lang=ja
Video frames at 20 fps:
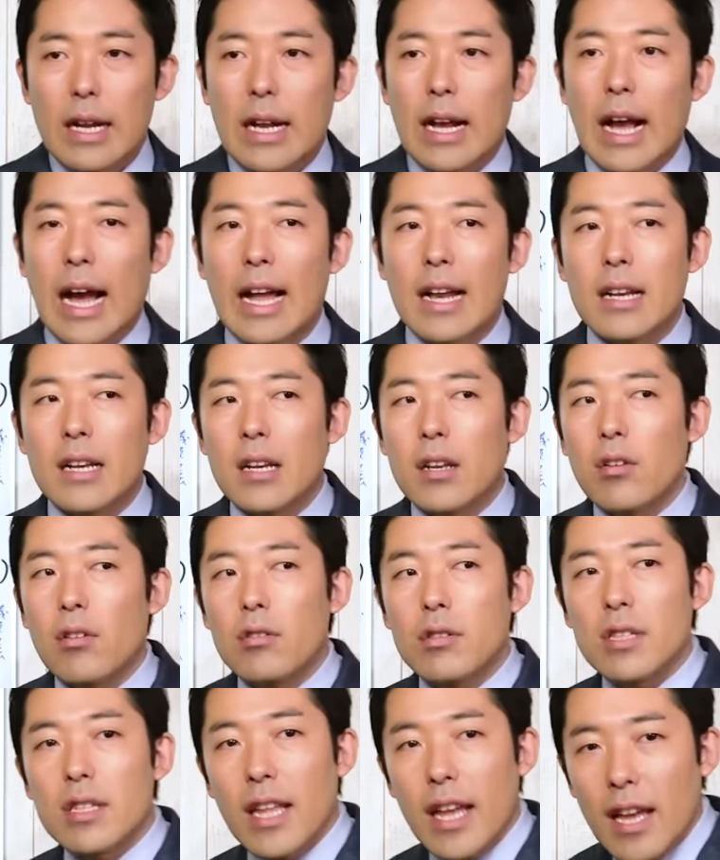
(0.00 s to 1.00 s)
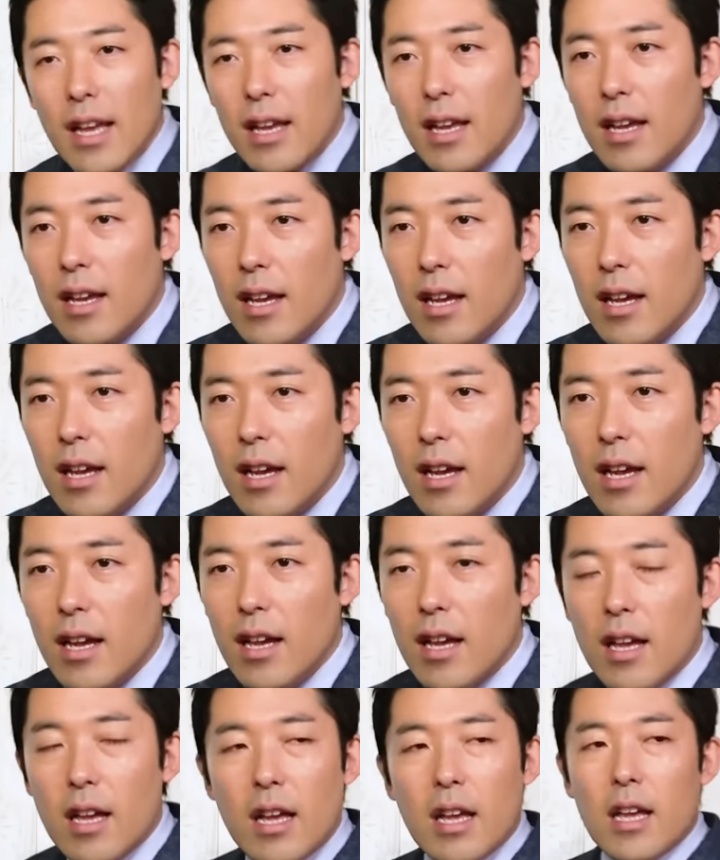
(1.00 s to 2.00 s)
官僚にね
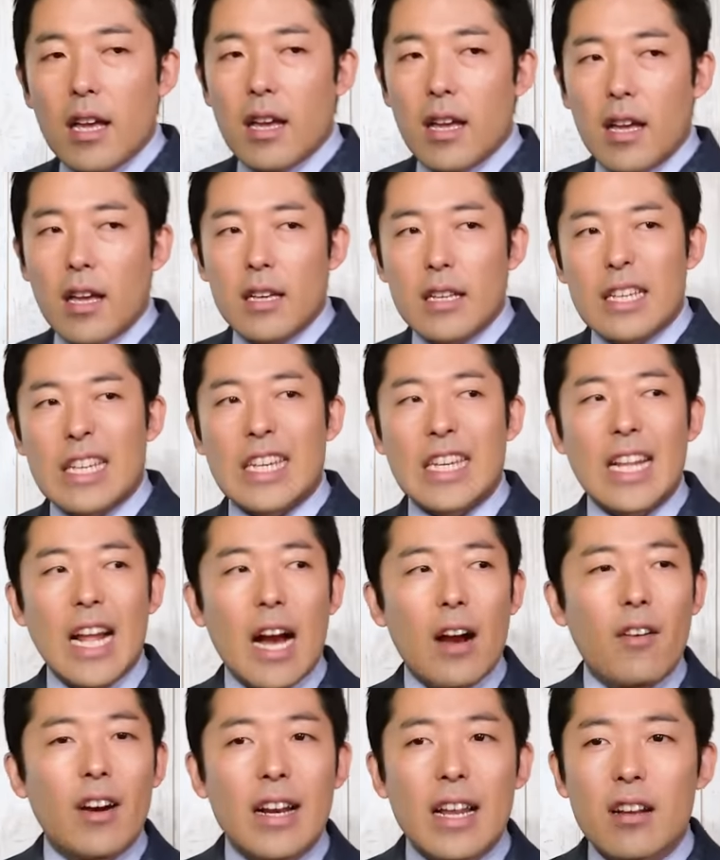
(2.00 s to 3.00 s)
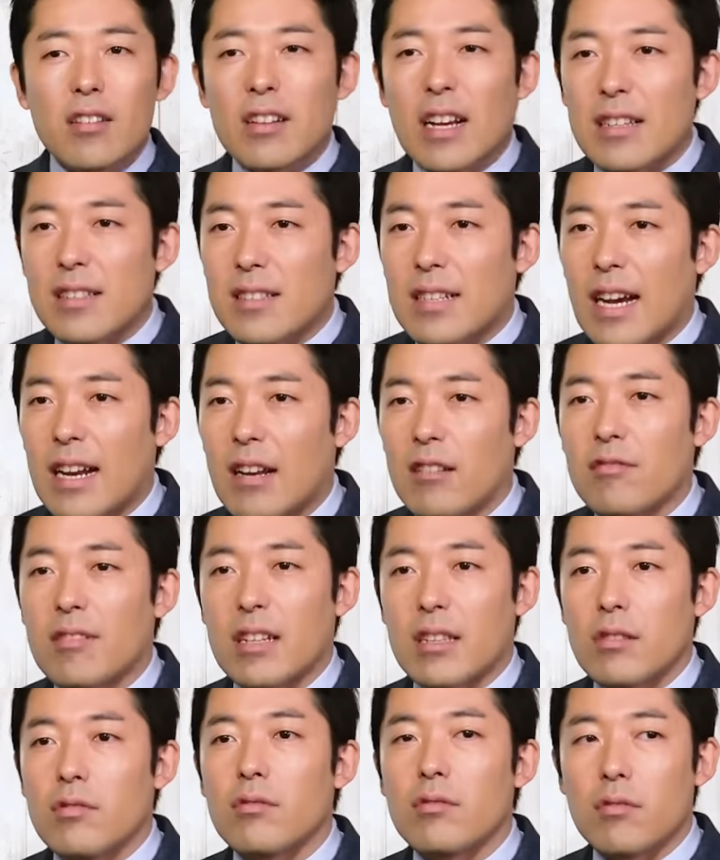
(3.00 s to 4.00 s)
嫌われるか好かれる
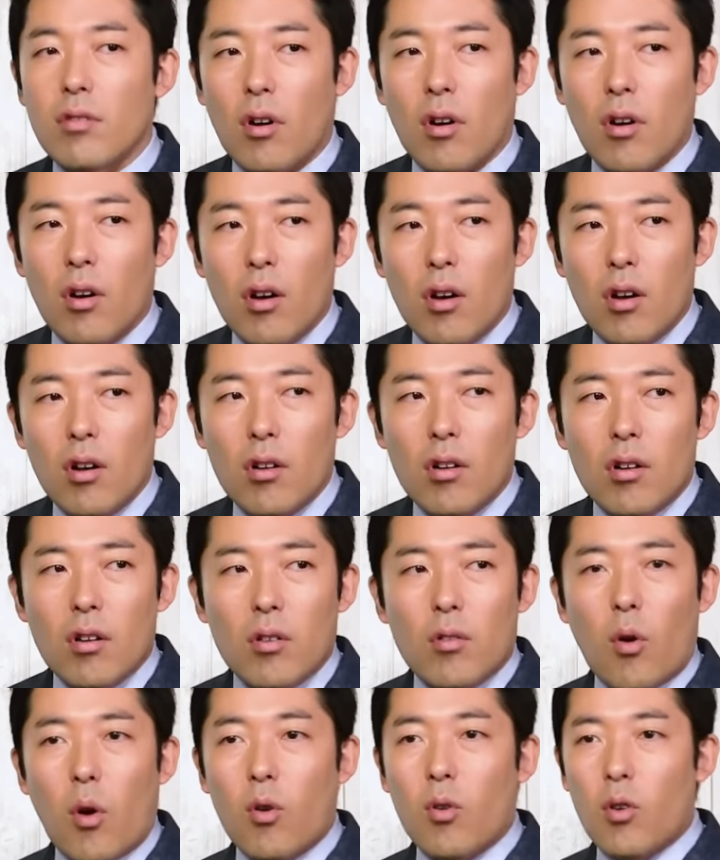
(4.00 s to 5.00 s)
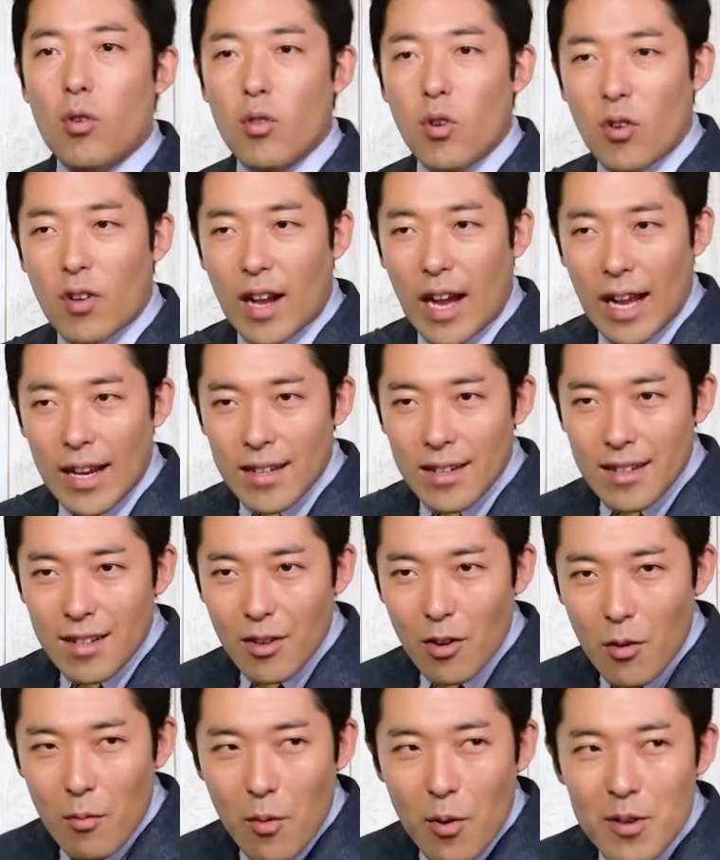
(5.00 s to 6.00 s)
かでいうとここの官
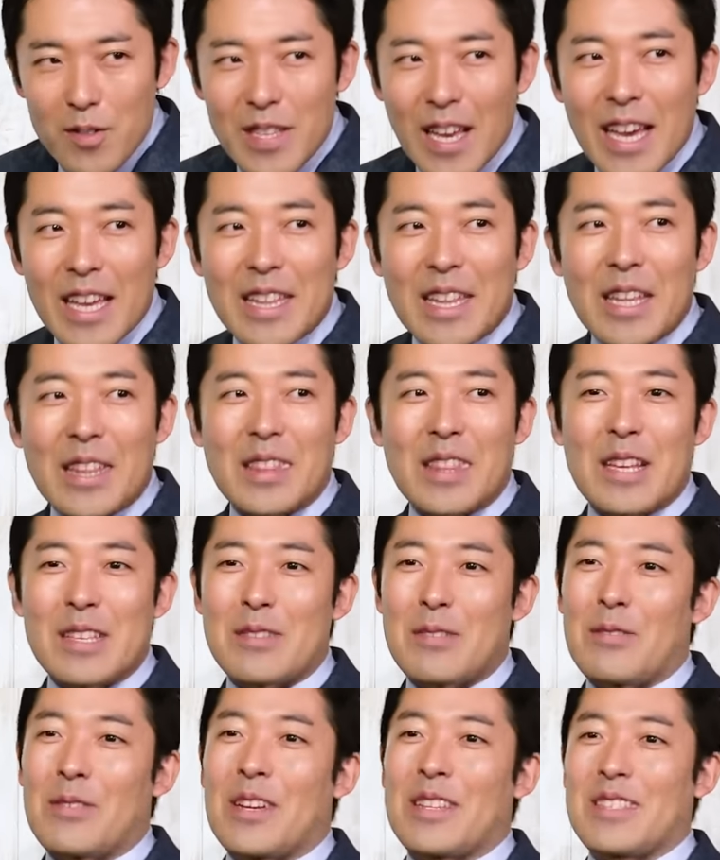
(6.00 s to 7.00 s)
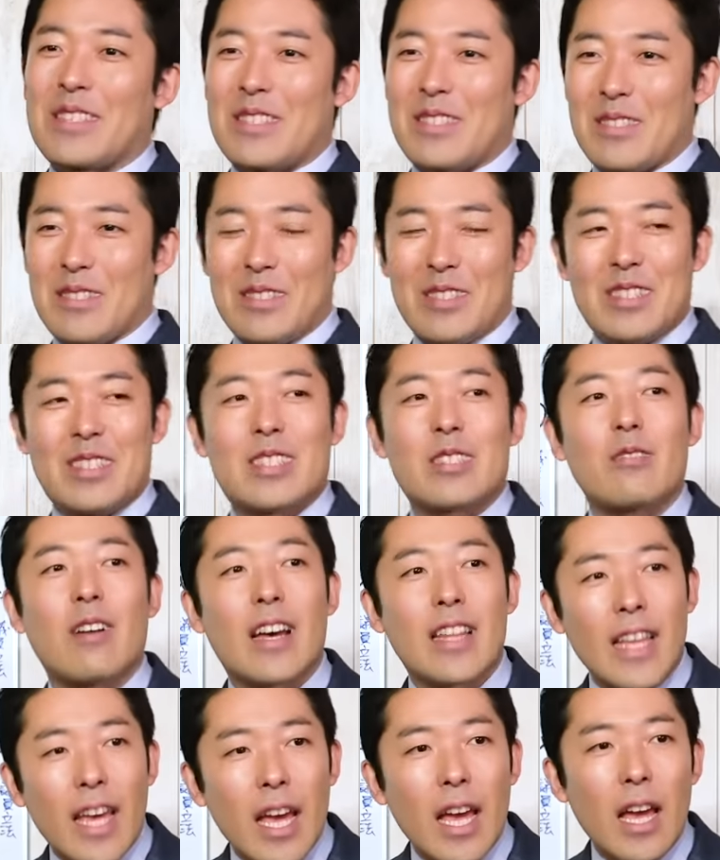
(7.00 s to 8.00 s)
僚も抑えてったそうなんです実
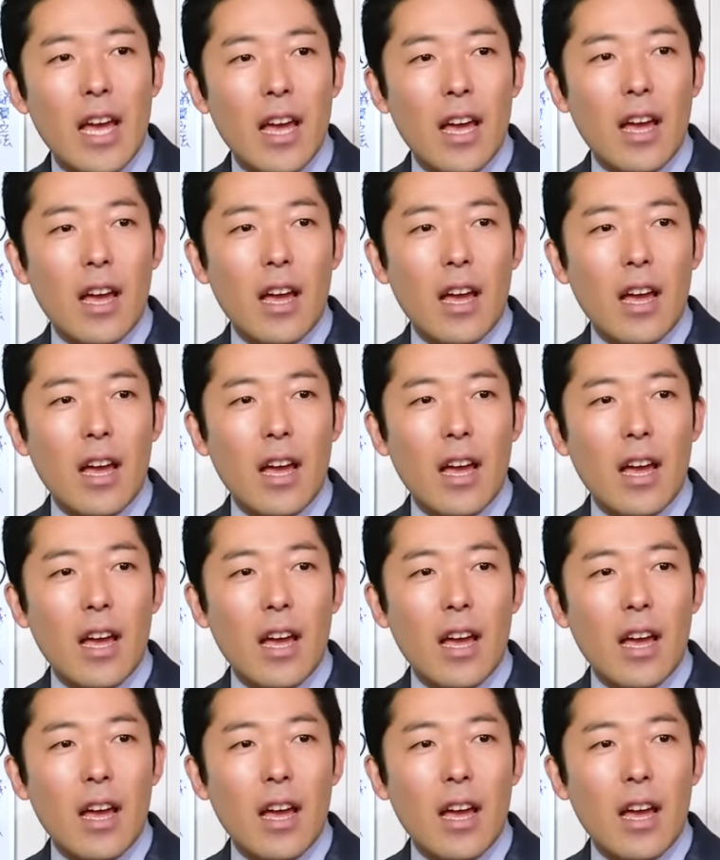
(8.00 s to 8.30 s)
はね